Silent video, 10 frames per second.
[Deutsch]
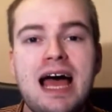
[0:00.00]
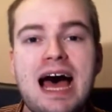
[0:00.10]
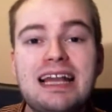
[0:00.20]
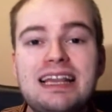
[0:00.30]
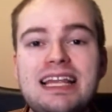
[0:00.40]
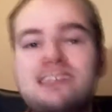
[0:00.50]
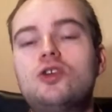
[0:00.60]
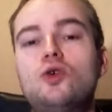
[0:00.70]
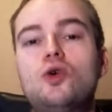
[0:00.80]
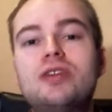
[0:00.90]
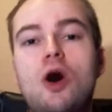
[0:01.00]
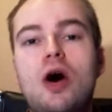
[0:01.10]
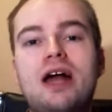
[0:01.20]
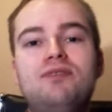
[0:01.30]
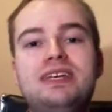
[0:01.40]
an Laszlo und
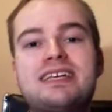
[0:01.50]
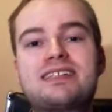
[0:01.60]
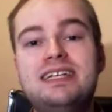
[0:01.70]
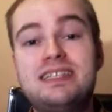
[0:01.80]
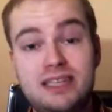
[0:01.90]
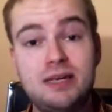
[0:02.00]
auch an Wiederskills,